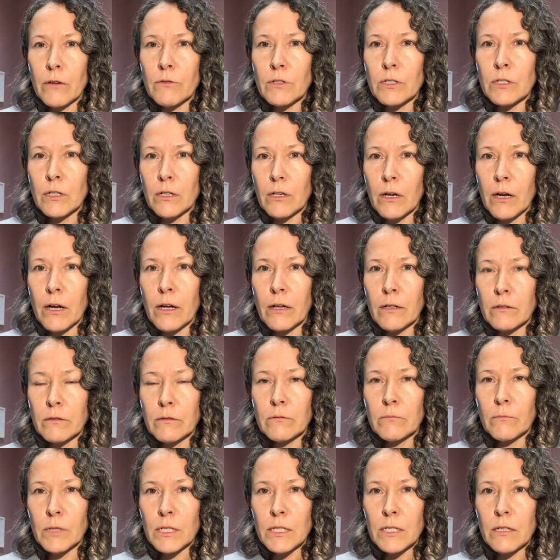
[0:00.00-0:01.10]
возникает
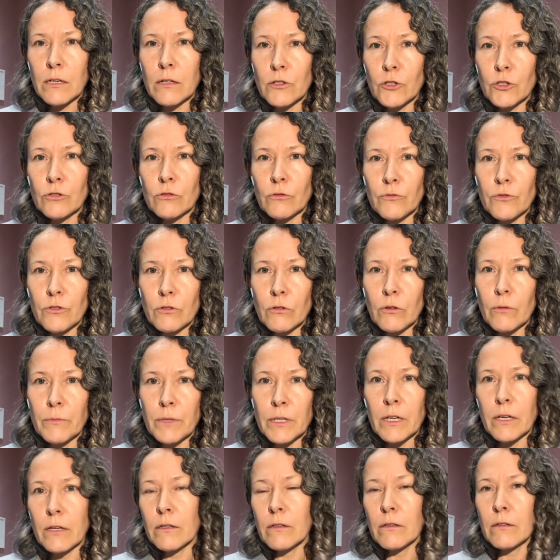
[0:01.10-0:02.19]
мысль, что все,
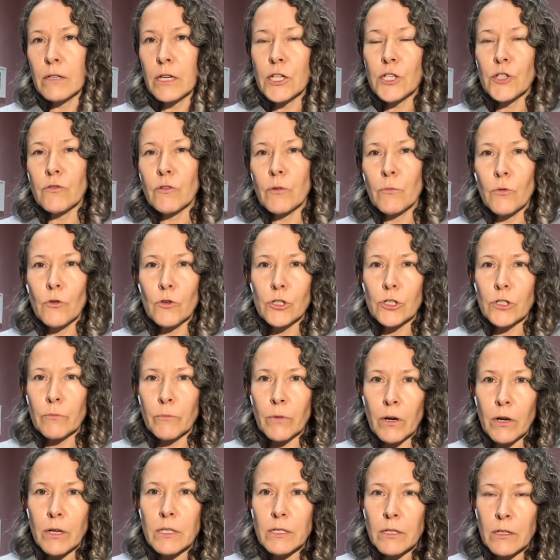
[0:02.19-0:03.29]
мне нечего больше
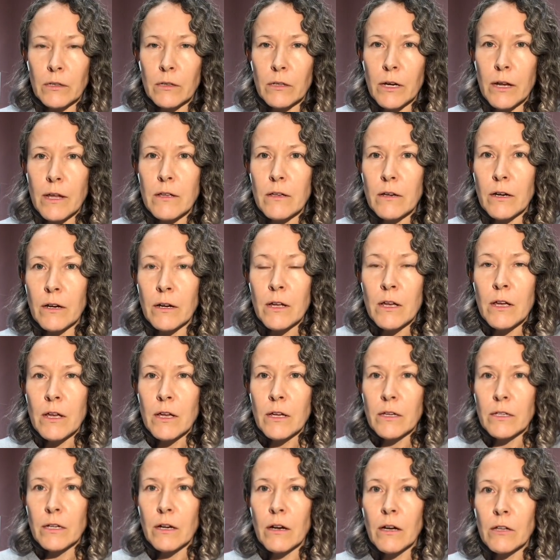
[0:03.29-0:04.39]
брать от тренера,
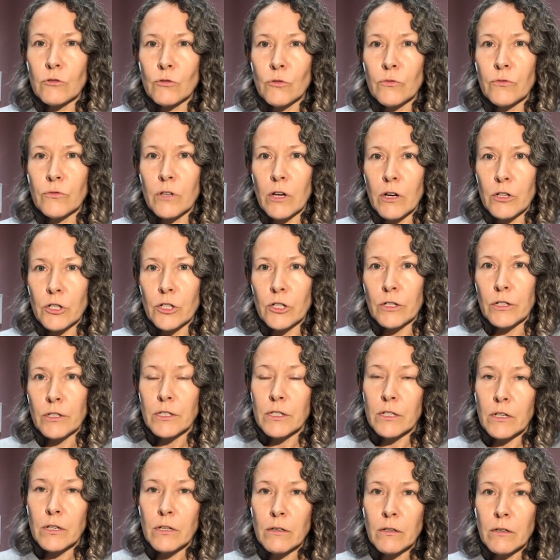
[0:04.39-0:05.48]
я готов дальше
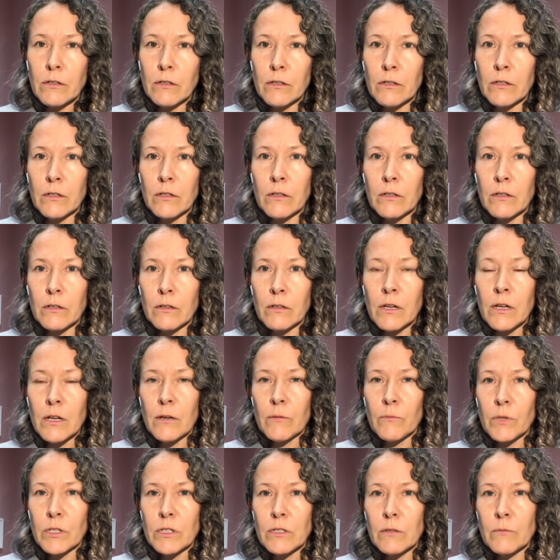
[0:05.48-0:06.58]
идти и
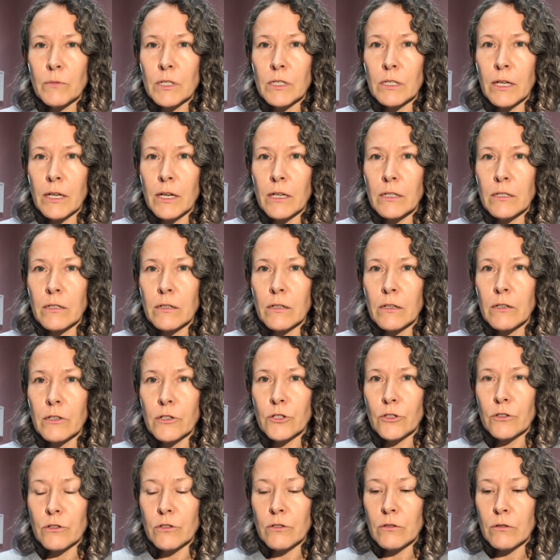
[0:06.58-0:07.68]
быть самостоятельной
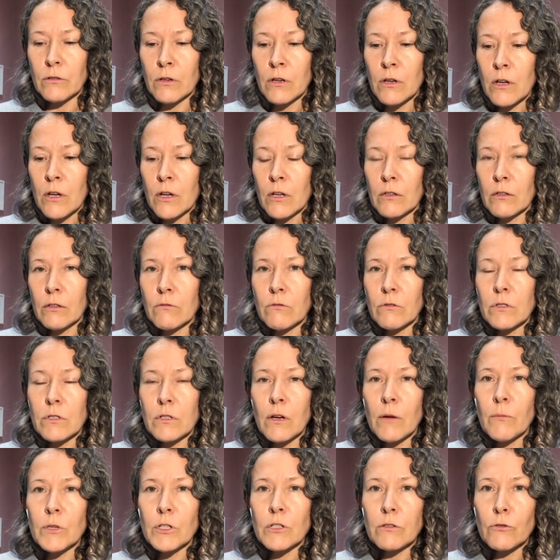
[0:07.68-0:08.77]
личностью. Так вот,
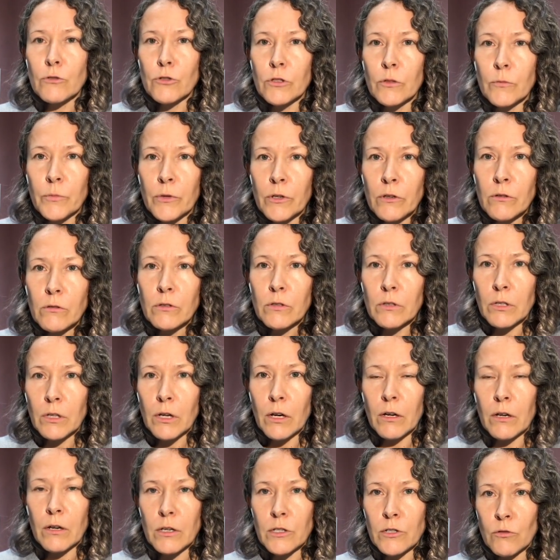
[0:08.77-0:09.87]
самый сложный период – это
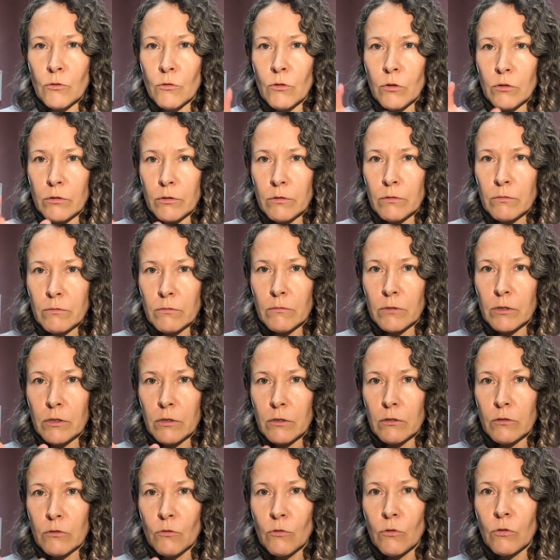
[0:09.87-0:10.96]
как раз год, вот
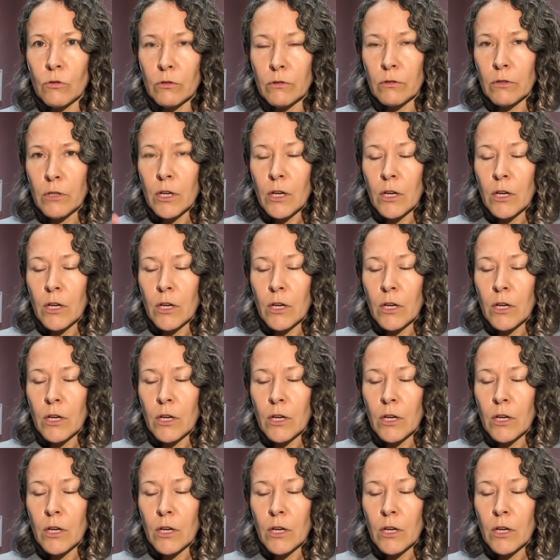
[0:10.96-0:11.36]
этот год.